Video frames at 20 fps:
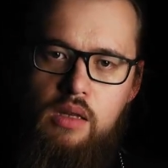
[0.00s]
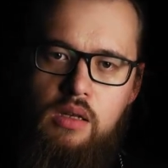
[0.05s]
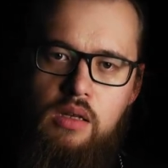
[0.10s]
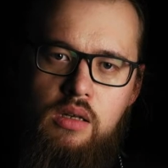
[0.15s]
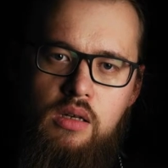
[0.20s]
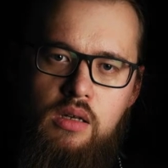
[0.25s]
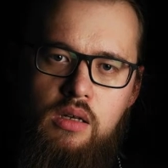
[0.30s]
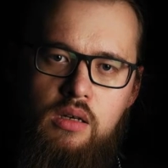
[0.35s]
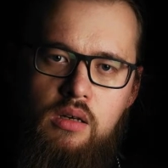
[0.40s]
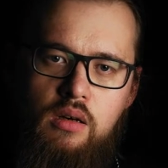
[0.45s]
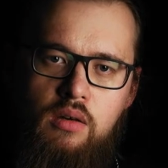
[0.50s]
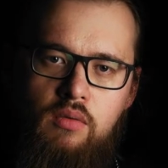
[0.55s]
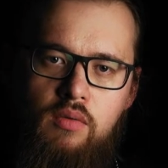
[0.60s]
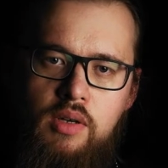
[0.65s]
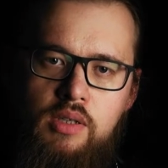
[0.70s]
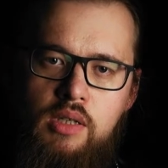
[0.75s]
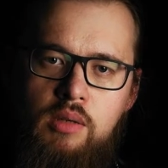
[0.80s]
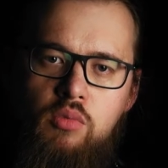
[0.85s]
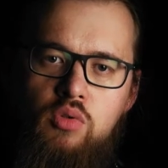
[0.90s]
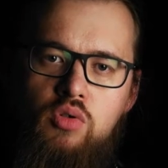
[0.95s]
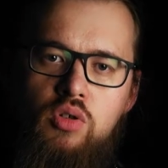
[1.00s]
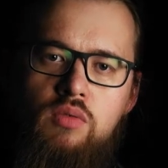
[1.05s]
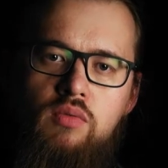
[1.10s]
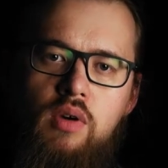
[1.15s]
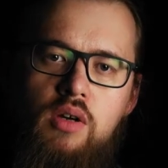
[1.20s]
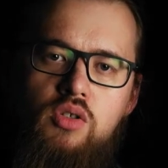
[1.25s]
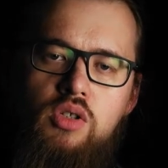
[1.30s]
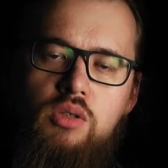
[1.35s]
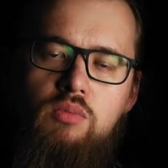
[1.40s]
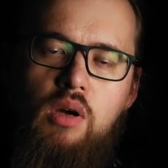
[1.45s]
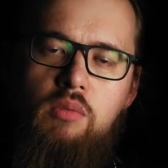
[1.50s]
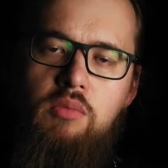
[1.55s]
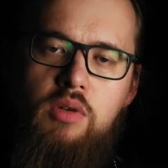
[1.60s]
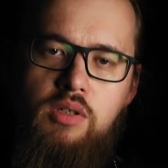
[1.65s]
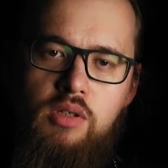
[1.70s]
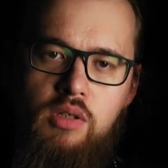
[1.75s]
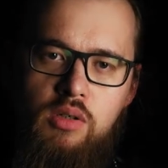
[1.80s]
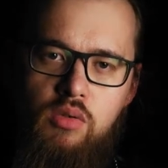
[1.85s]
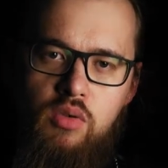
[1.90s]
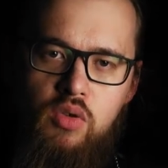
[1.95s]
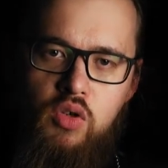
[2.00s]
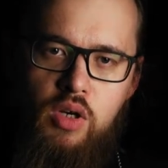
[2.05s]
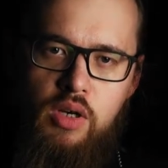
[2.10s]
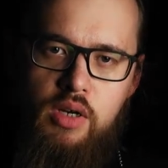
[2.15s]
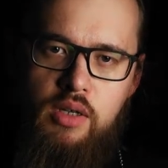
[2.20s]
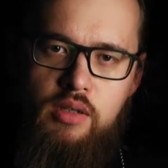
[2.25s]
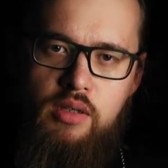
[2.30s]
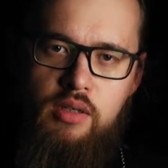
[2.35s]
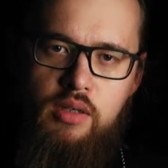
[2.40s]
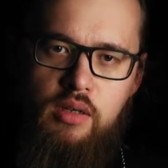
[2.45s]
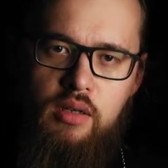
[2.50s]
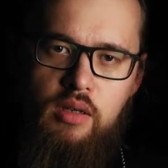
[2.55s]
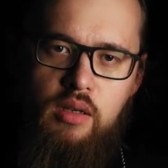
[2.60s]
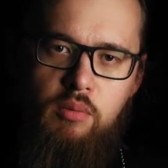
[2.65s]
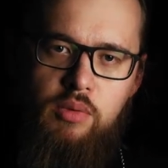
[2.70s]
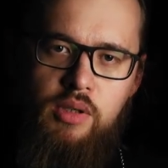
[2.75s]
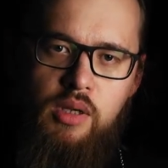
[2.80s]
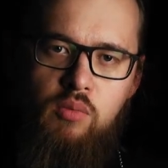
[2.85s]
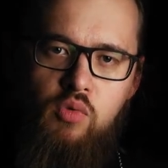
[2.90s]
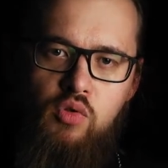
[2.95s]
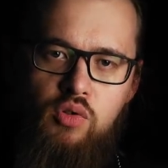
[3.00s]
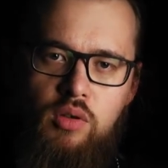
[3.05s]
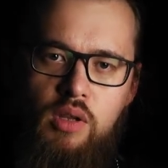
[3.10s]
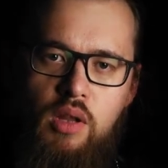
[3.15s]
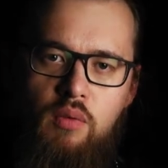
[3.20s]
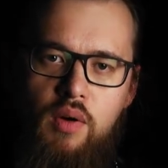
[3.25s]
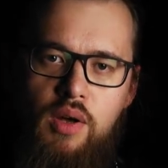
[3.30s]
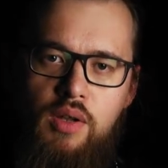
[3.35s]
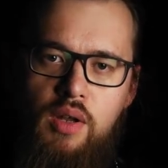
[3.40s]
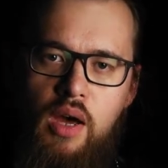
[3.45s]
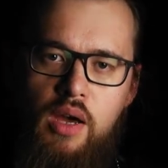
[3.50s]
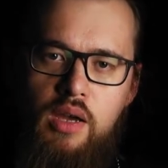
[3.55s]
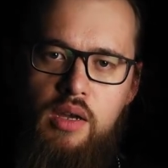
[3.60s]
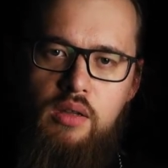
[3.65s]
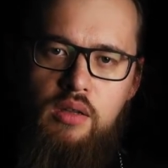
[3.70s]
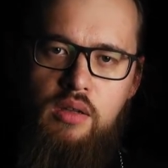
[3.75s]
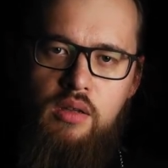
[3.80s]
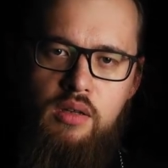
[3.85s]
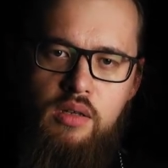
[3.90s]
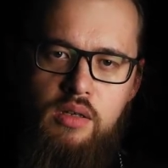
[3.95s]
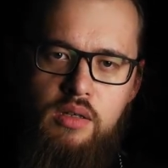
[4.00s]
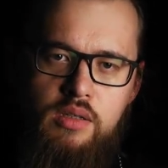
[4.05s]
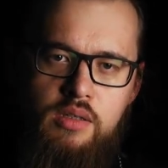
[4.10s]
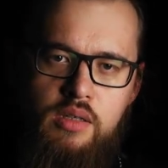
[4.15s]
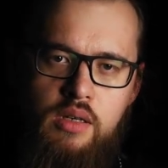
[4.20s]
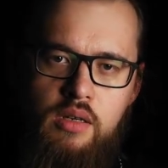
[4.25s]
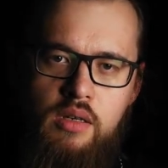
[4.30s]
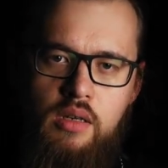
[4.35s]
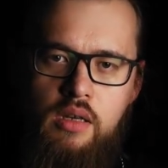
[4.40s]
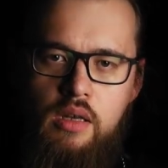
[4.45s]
И в этом очень важный момент заключается, потому что Нафанаил из